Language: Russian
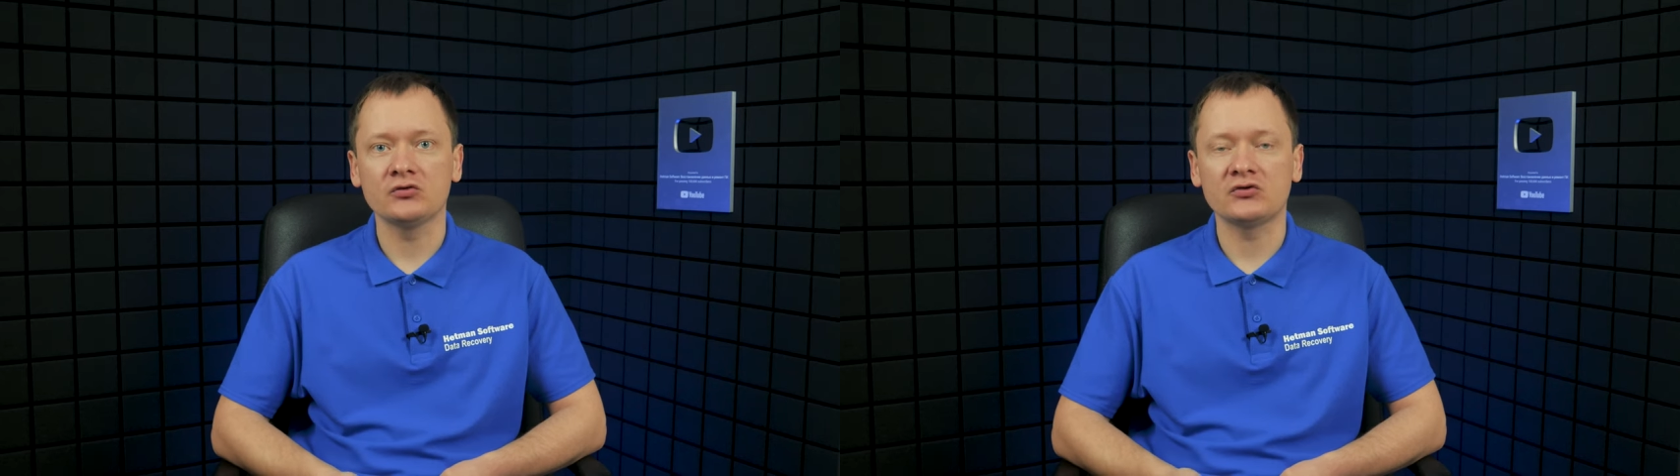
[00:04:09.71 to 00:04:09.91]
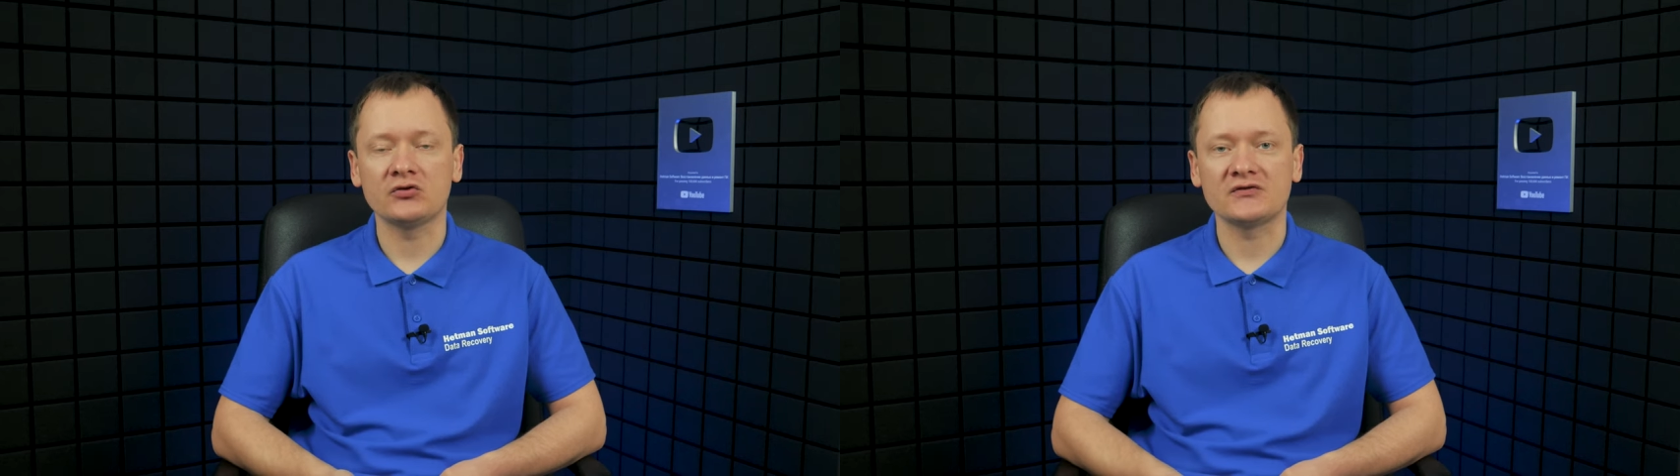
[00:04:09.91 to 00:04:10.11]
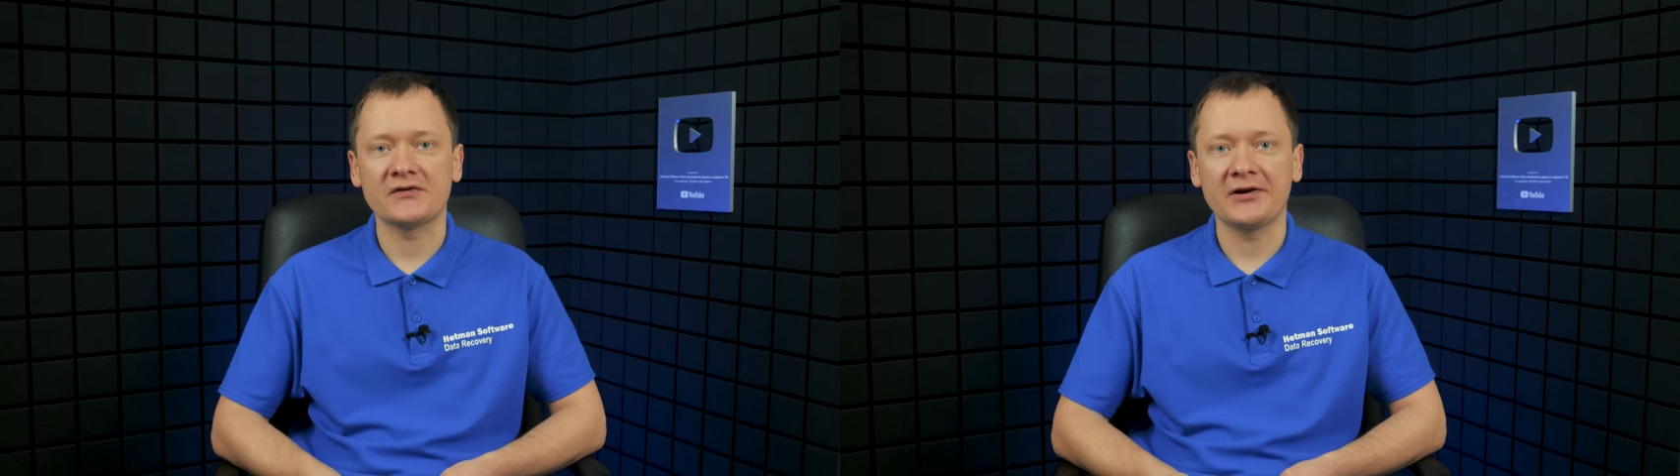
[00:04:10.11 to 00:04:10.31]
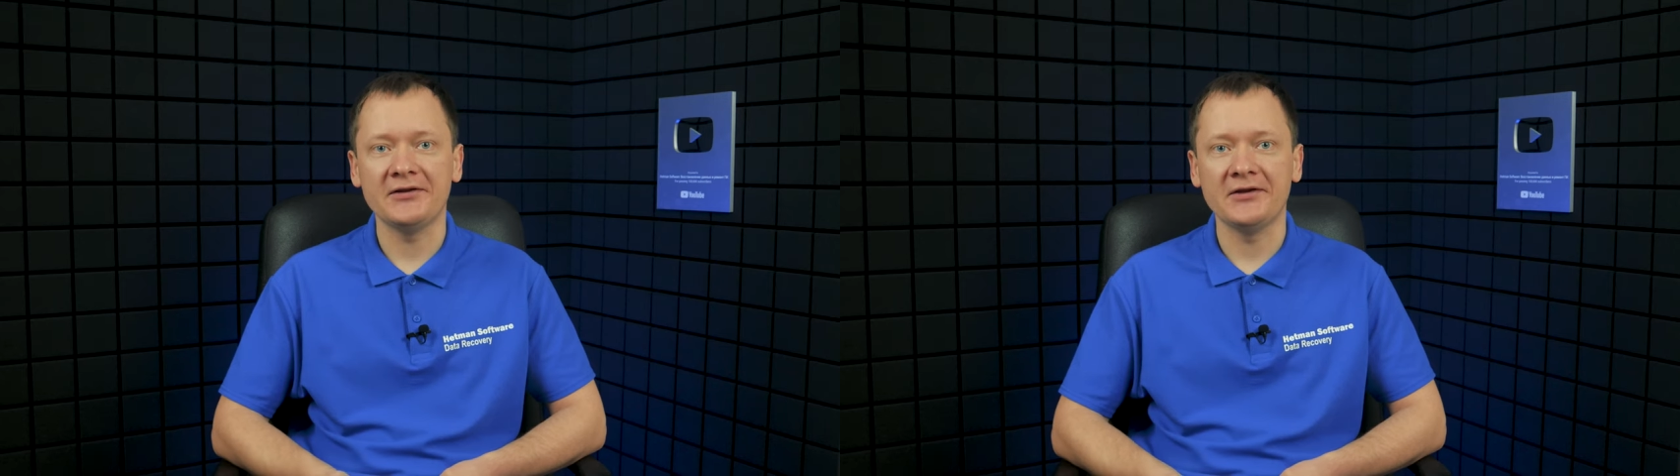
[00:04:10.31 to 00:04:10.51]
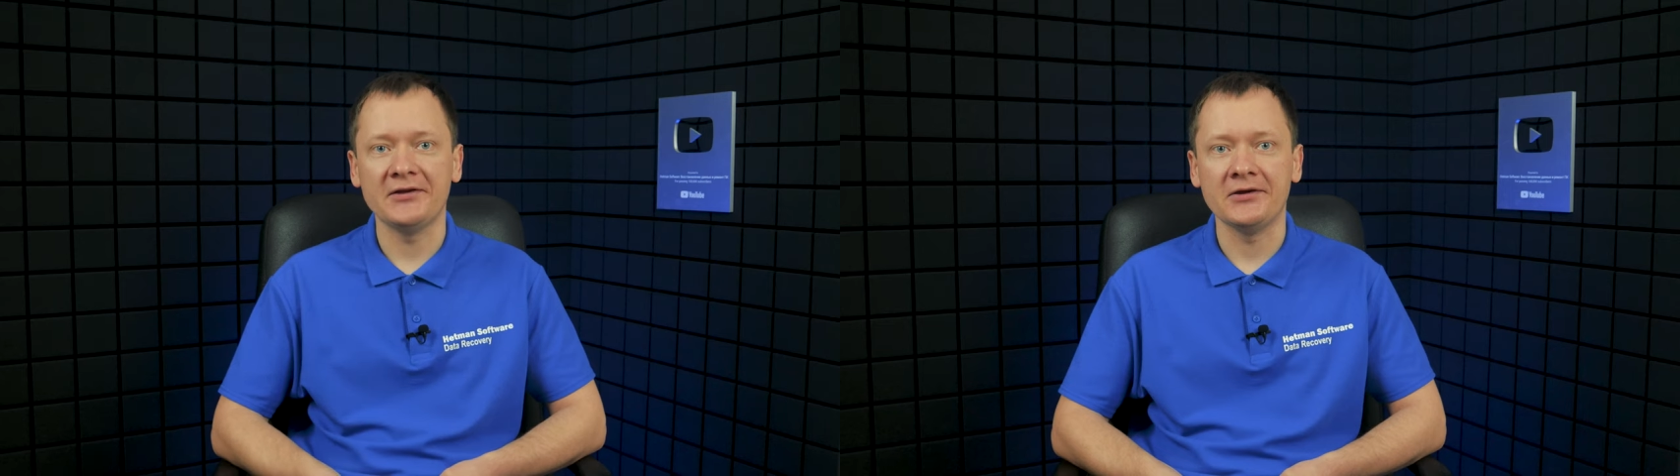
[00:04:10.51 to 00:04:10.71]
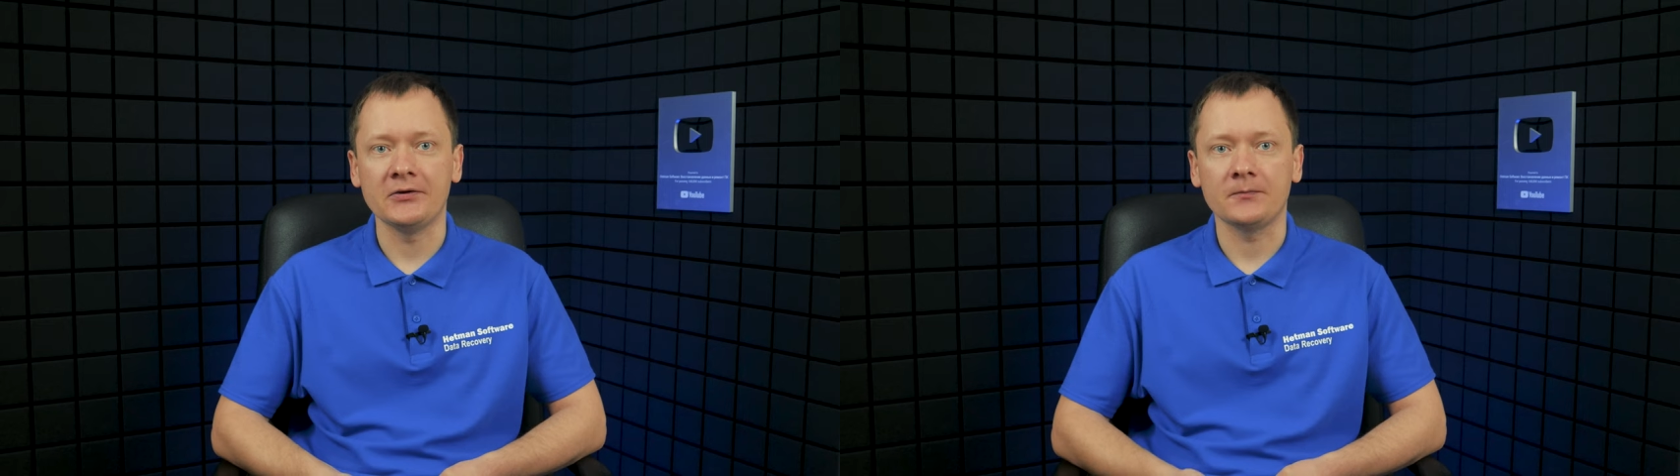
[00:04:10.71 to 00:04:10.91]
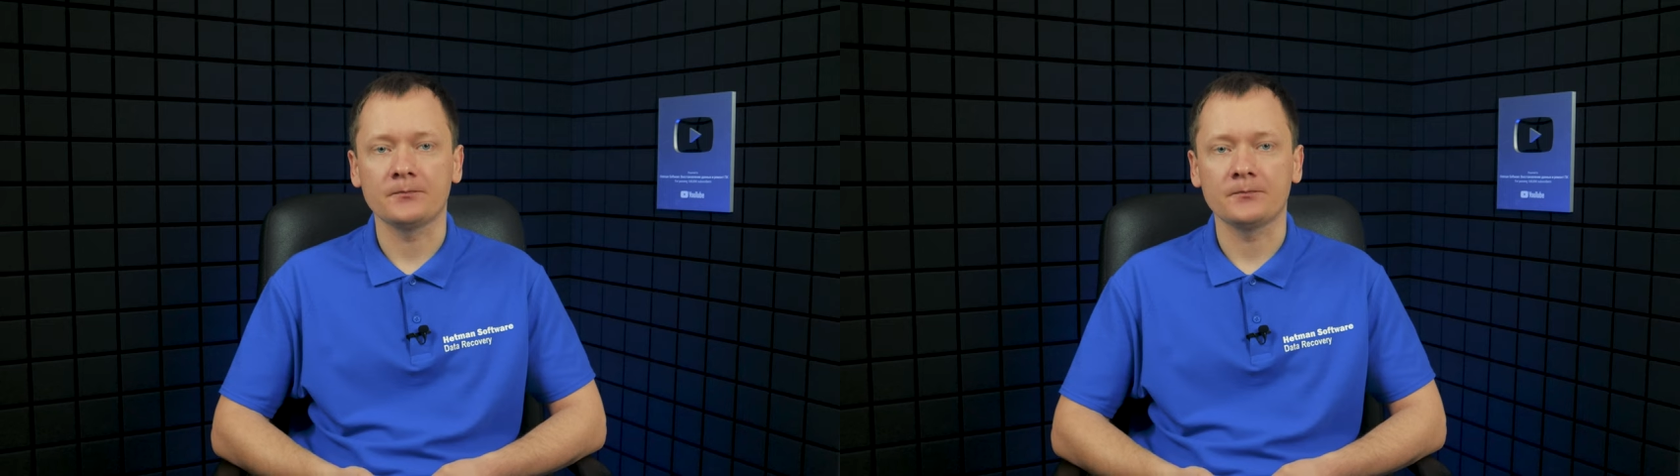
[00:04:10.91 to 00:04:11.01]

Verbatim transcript: устройств хранения.